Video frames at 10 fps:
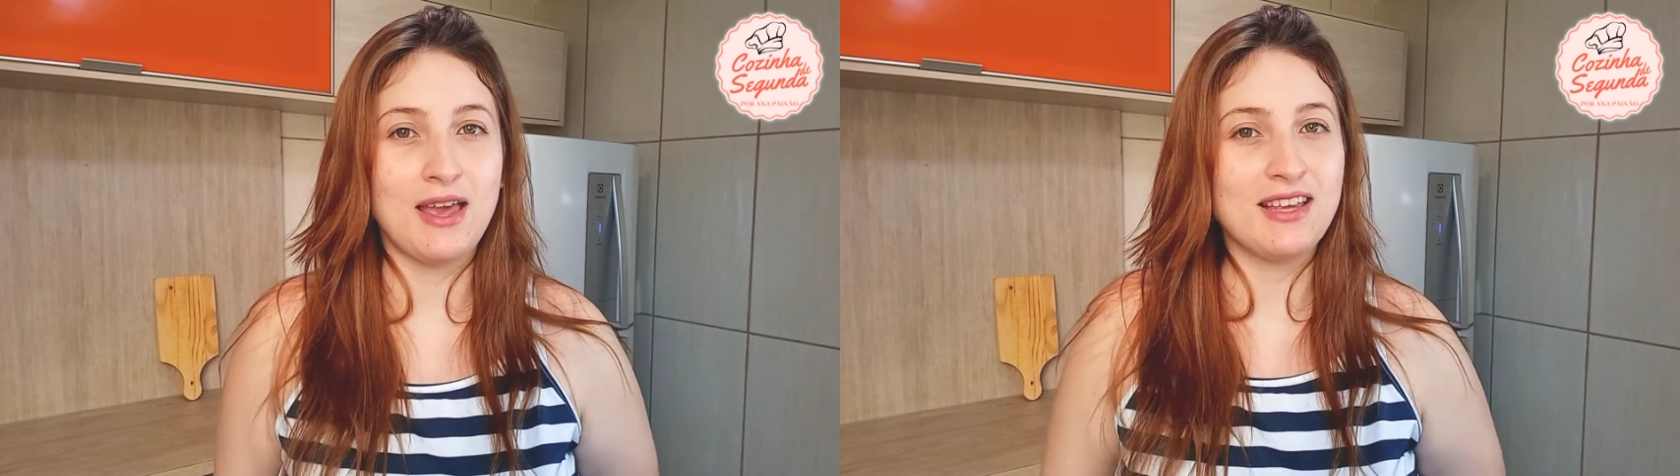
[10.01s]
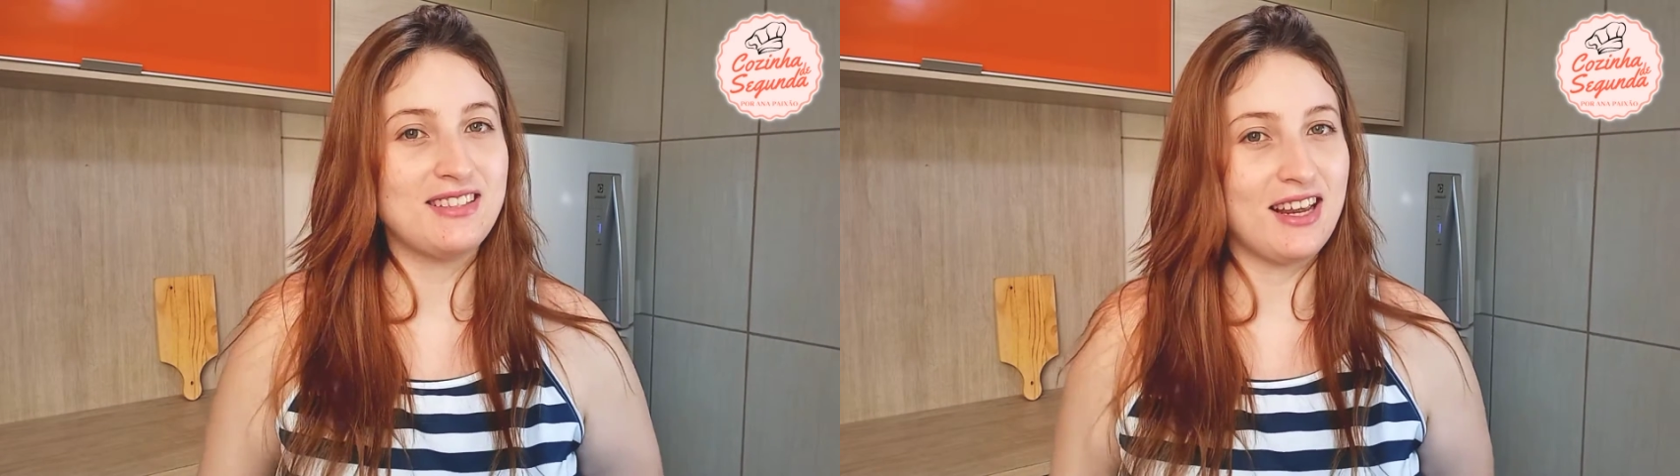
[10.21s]

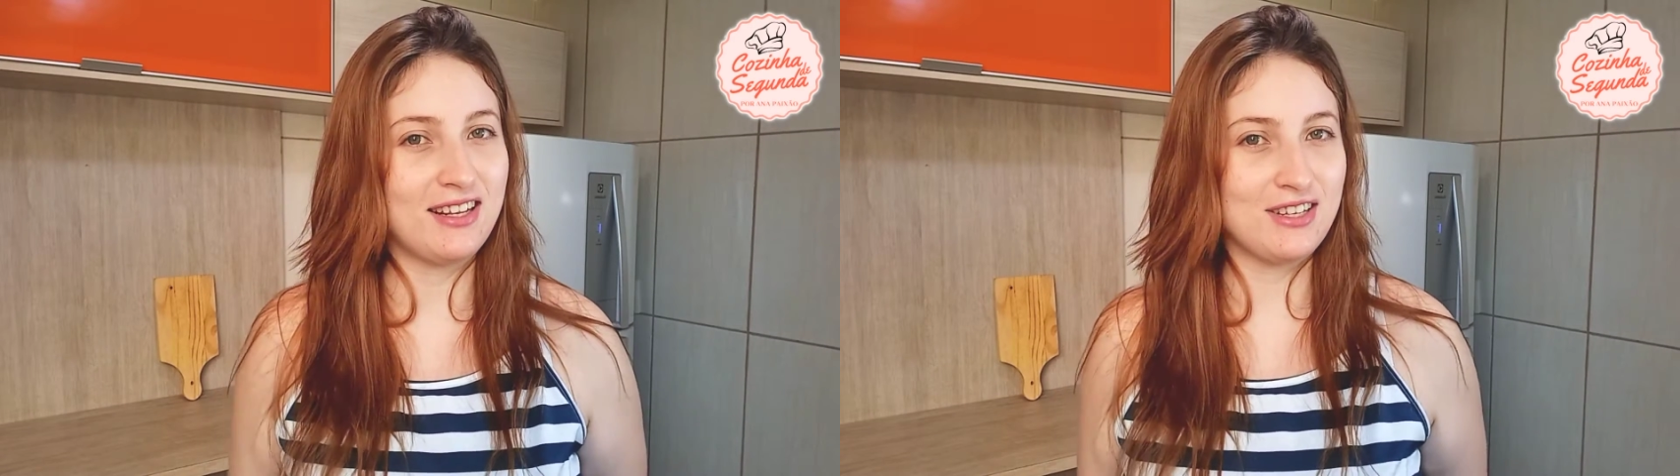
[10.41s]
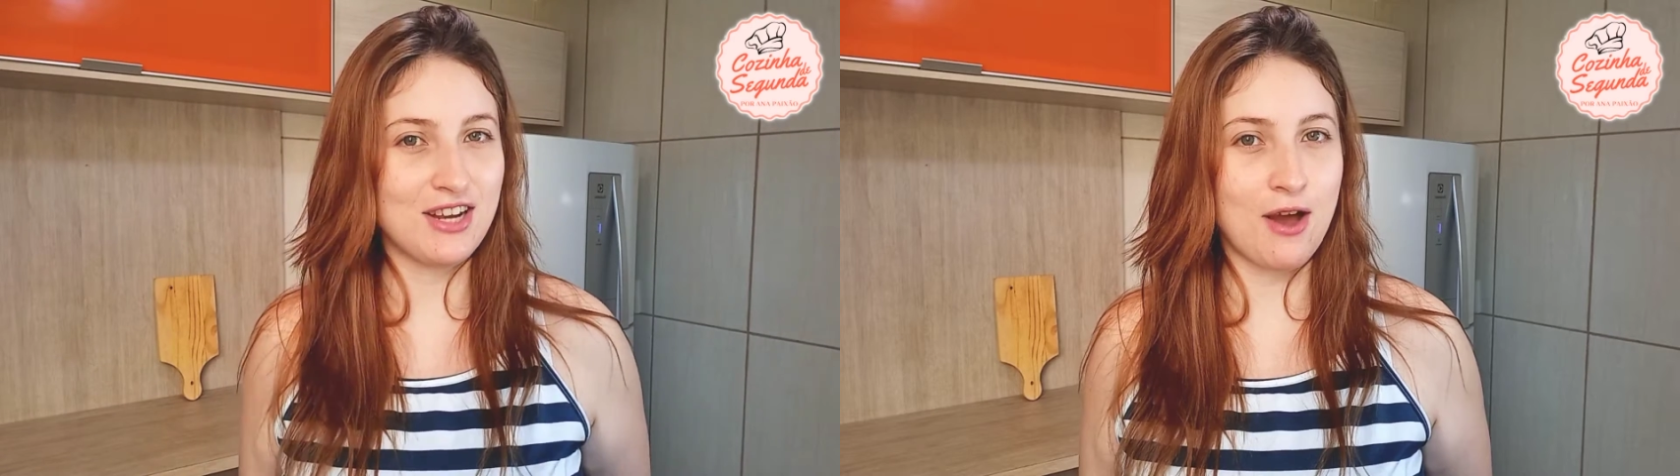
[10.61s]

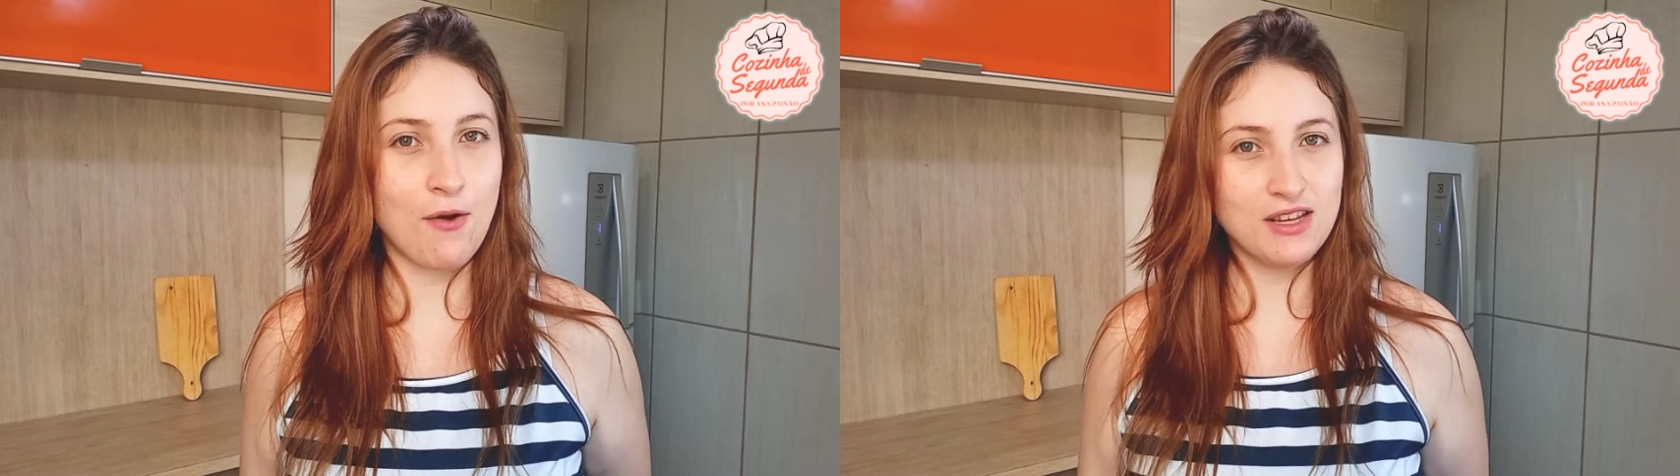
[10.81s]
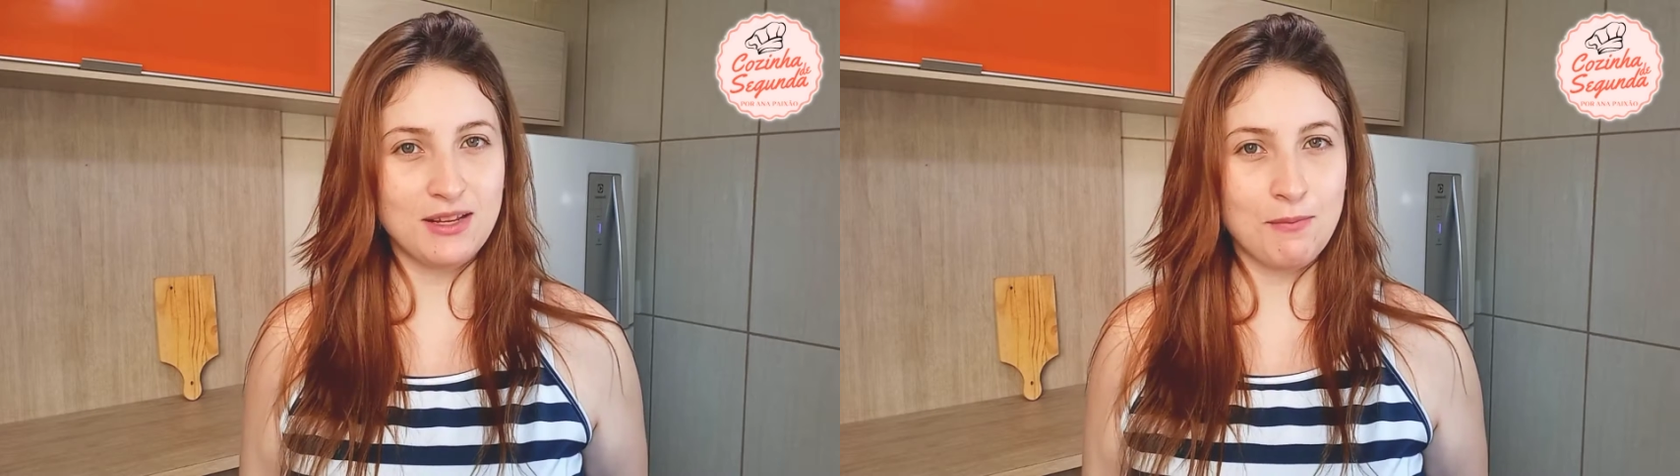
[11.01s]
receita de
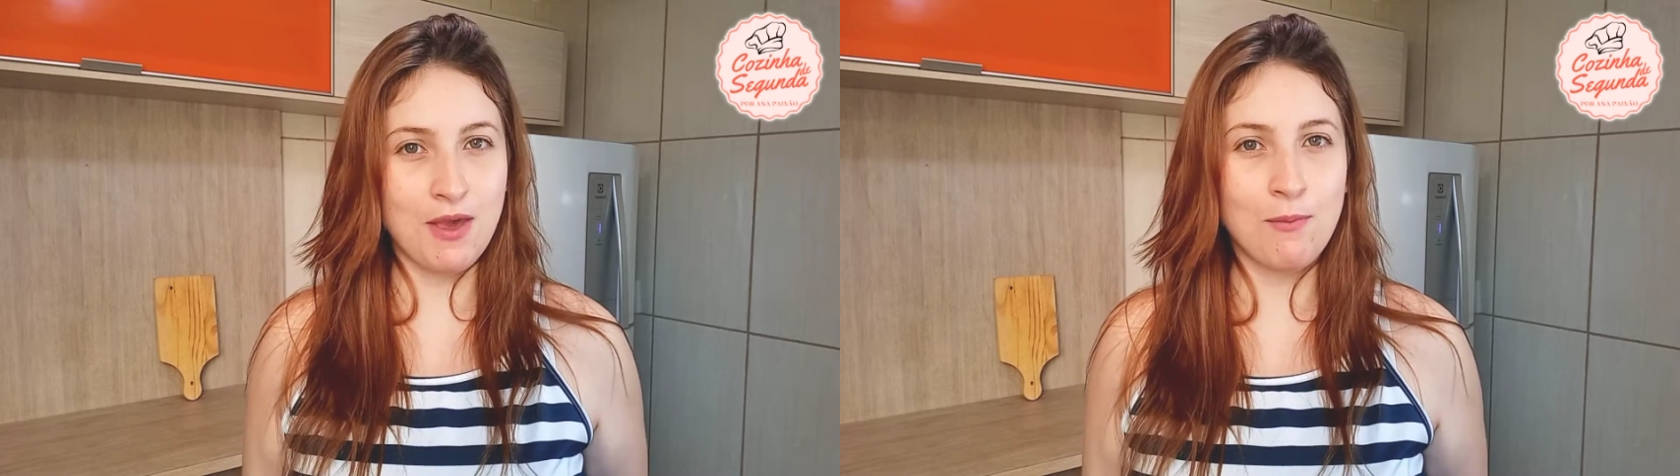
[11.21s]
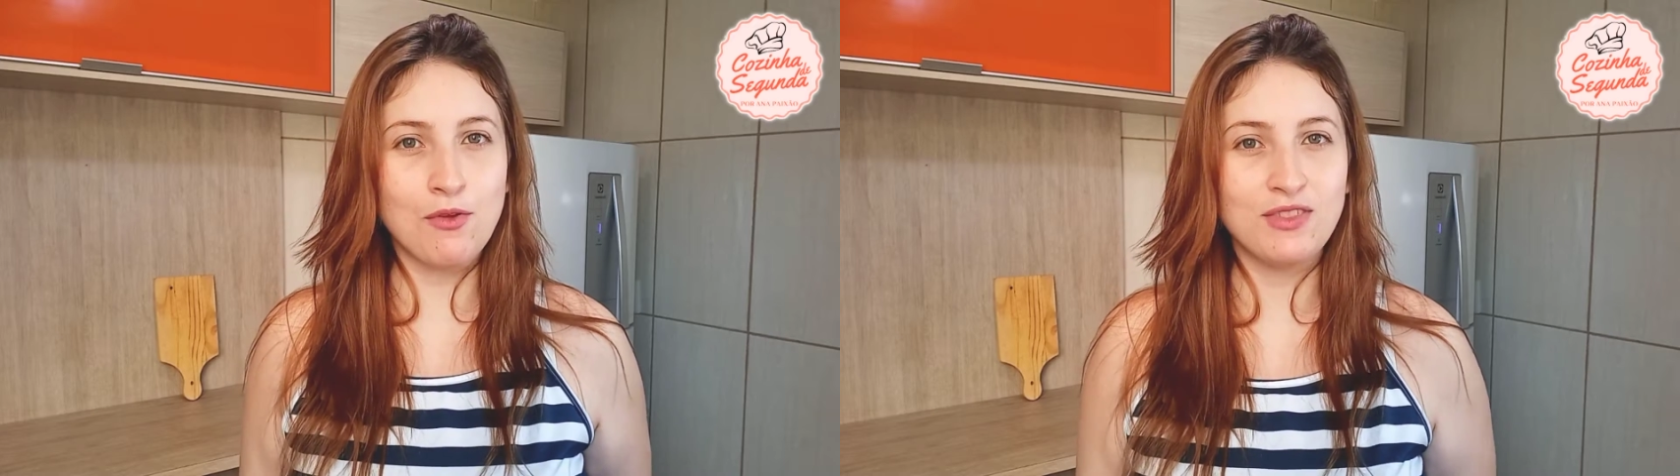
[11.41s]
arroz à
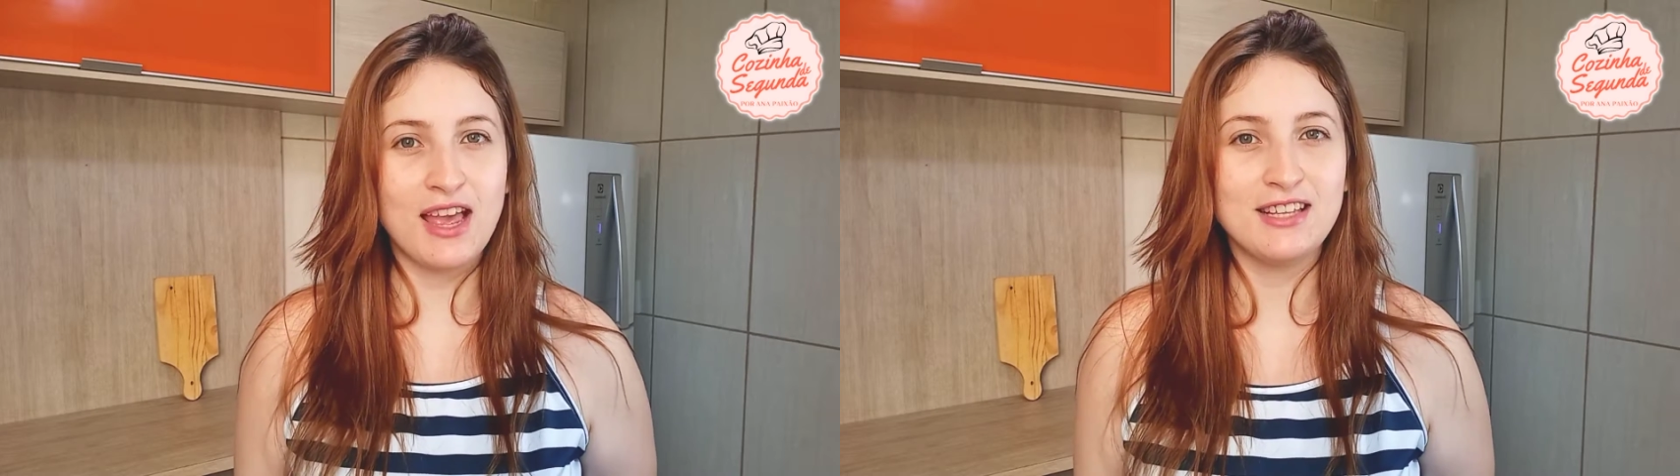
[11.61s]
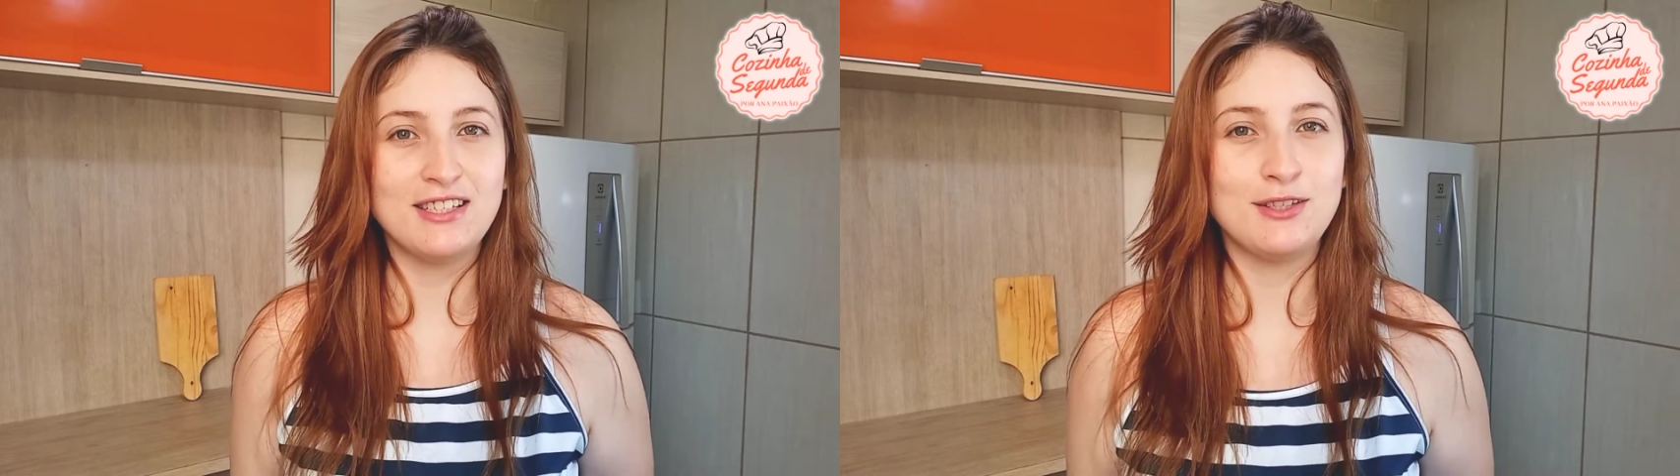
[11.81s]
piamontese